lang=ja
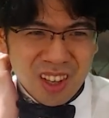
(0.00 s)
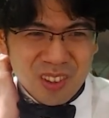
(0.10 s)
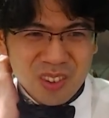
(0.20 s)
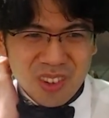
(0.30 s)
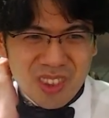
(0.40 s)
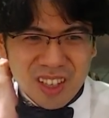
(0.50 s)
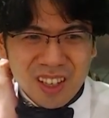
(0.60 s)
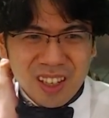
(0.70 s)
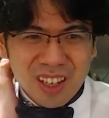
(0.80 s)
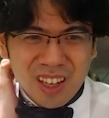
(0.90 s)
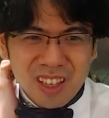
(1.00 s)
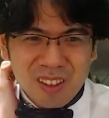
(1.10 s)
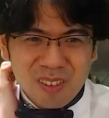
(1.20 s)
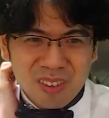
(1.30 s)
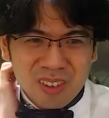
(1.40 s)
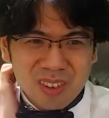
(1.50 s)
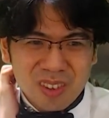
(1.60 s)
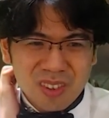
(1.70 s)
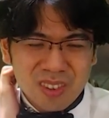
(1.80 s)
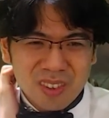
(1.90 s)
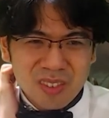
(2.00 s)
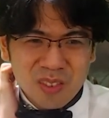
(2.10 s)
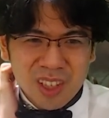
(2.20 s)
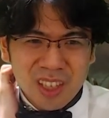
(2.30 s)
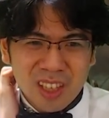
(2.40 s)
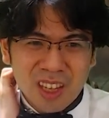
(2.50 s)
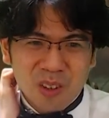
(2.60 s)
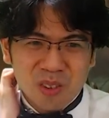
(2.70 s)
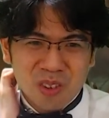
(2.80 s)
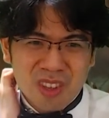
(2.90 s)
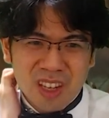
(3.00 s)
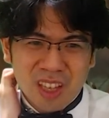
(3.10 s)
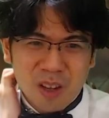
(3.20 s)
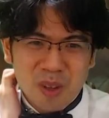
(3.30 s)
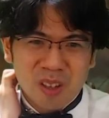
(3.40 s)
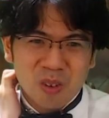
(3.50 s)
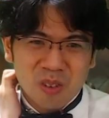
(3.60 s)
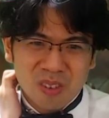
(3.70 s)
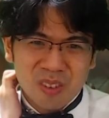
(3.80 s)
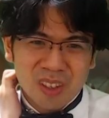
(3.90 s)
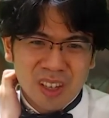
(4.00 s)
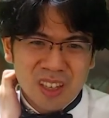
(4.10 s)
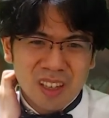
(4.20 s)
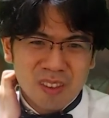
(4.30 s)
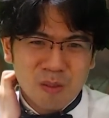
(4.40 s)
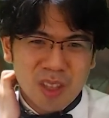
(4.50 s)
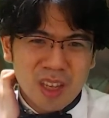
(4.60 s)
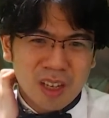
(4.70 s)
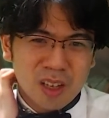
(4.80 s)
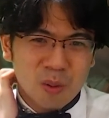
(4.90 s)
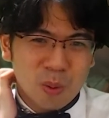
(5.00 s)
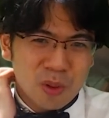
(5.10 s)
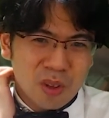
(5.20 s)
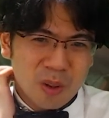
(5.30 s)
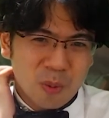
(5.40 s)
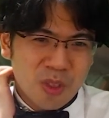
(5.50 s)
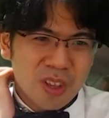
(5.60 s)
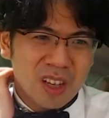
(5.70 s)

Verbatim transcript: その力が永遠に続くわけでないことを知り、ため息をつく。かき集めて一家の元へ持ち帰